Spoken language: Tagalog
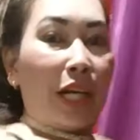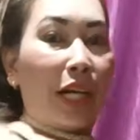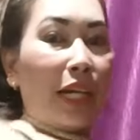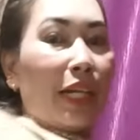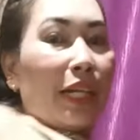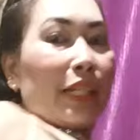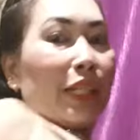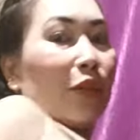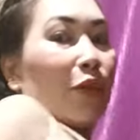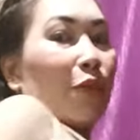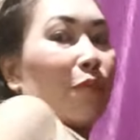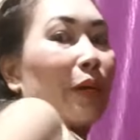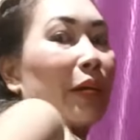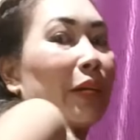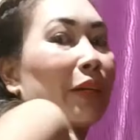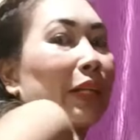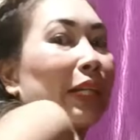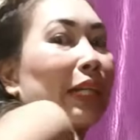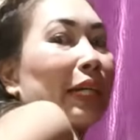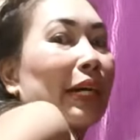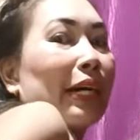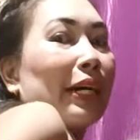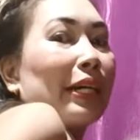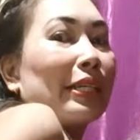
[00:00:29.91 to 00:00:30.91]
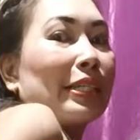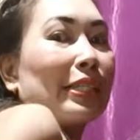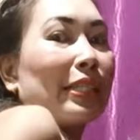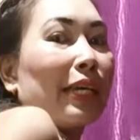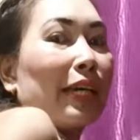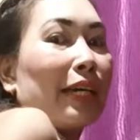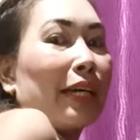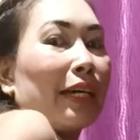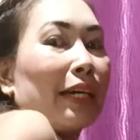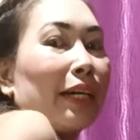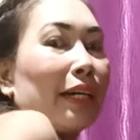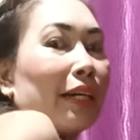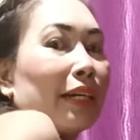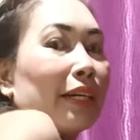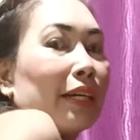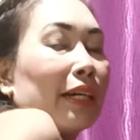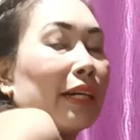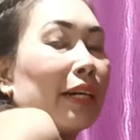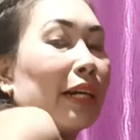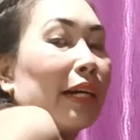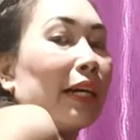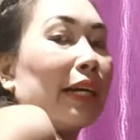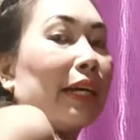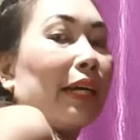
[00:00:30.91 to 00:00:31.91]
Try natin ubaran guys.
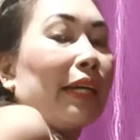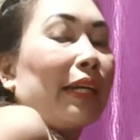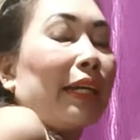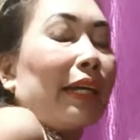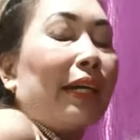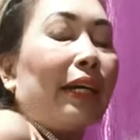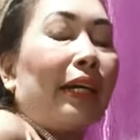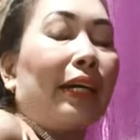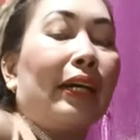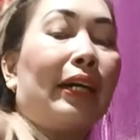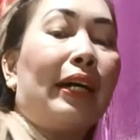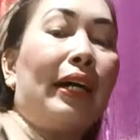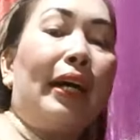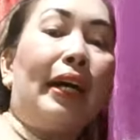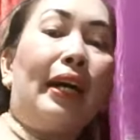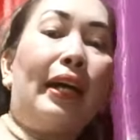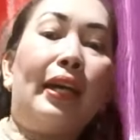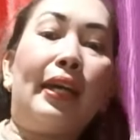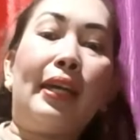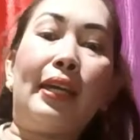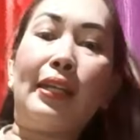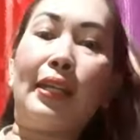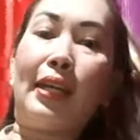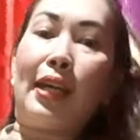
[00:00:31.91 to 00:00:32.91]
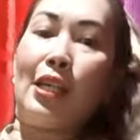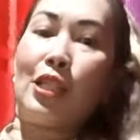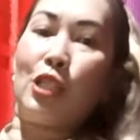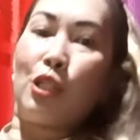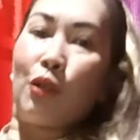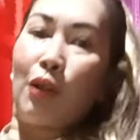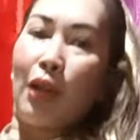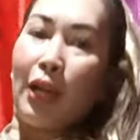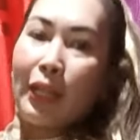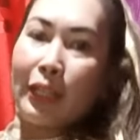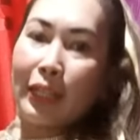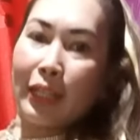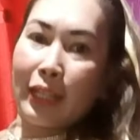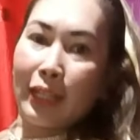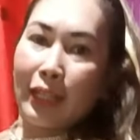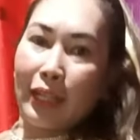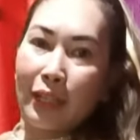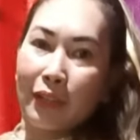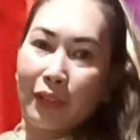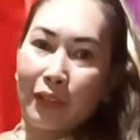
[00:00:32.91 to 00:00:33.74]
Ayan. Yan guys, yung ating